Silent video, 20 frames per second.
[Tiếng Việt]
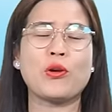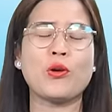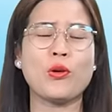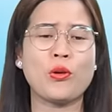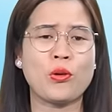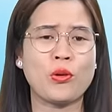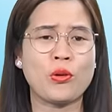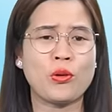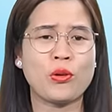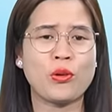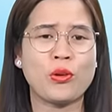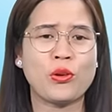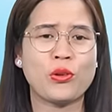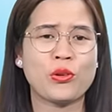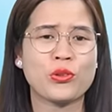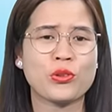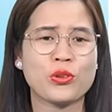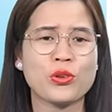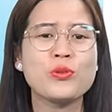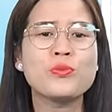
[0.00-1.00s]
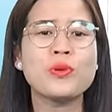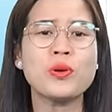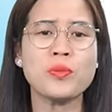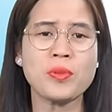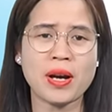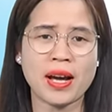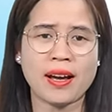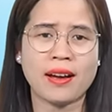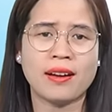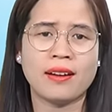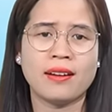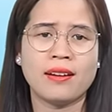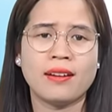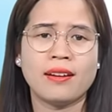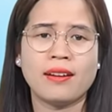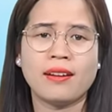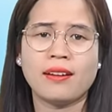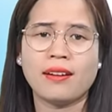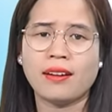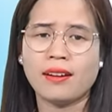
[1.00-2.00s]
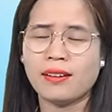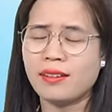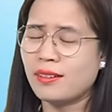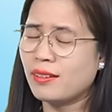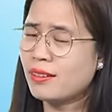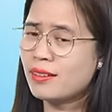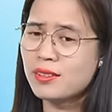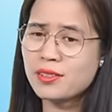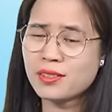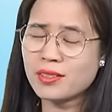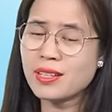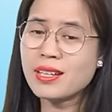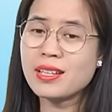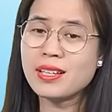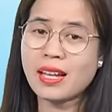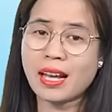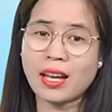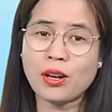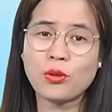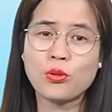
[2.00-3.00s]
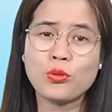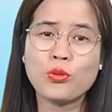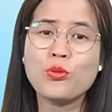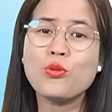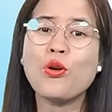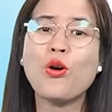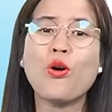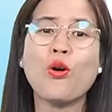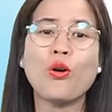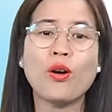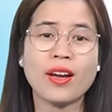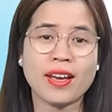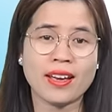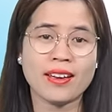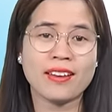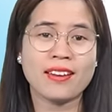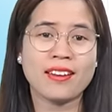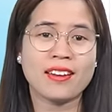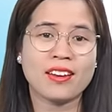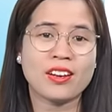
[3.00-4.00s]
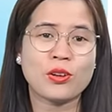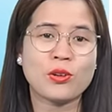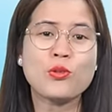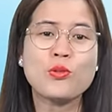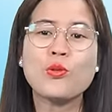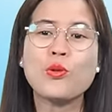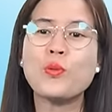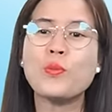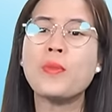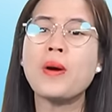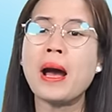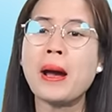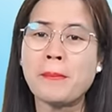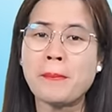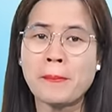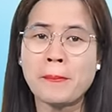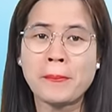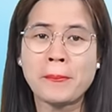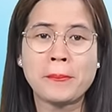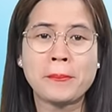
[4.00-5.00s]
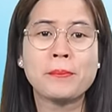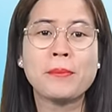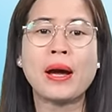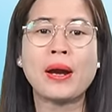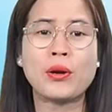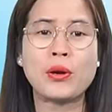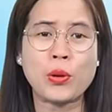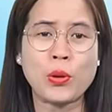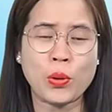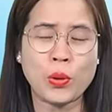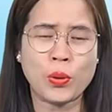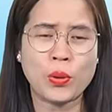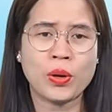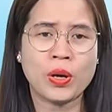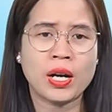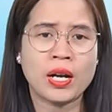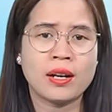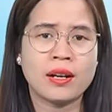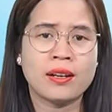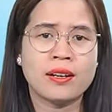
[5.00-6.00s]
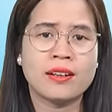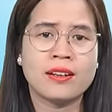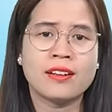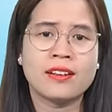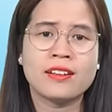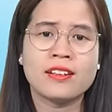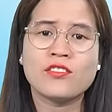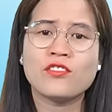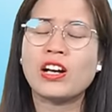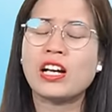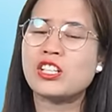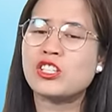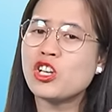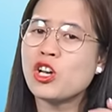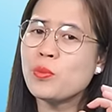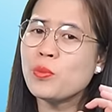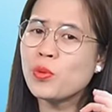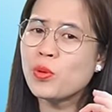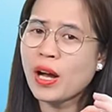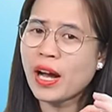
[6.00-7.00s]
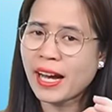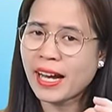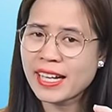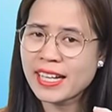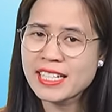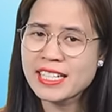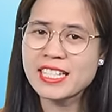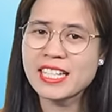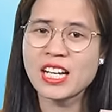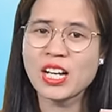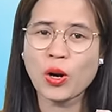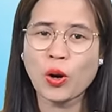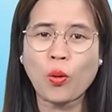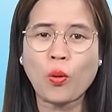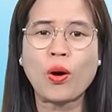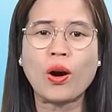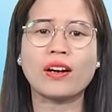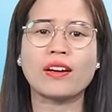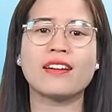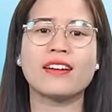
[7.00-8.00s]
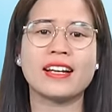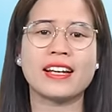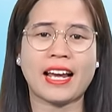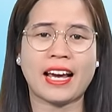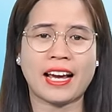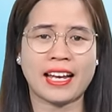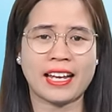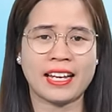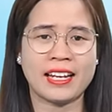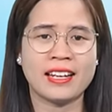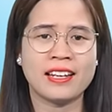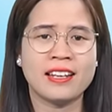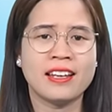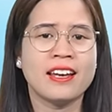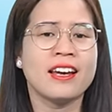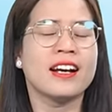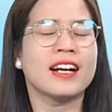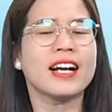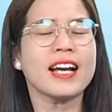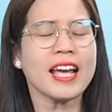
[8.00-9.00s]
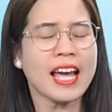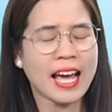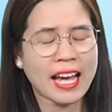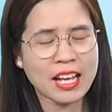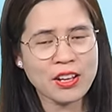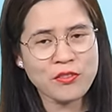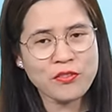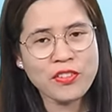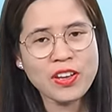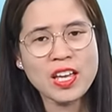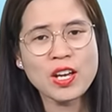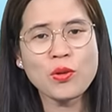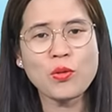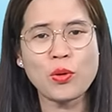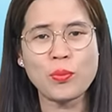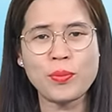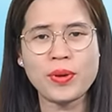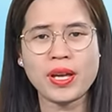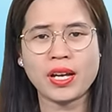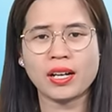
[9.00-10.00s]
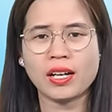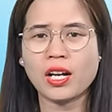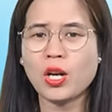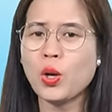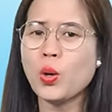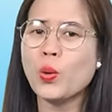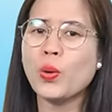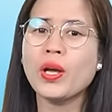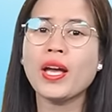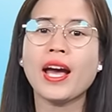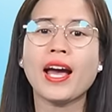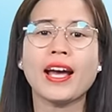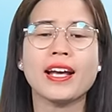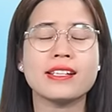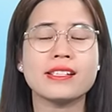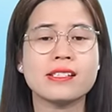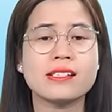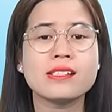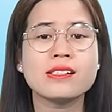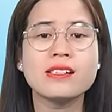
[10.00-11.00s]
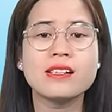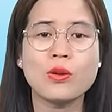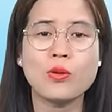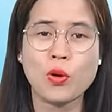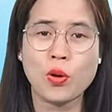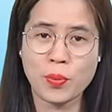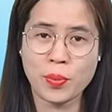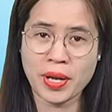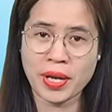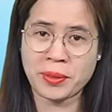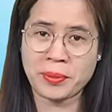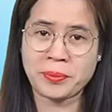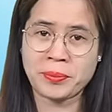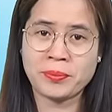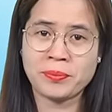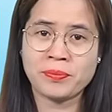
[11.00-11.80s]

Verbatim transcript: đồ đúng không ạ à, đi theo google ấy google map bản đồ và trong hành trình cuộc đời này cái hành vi của mình cái lối hành xử của mình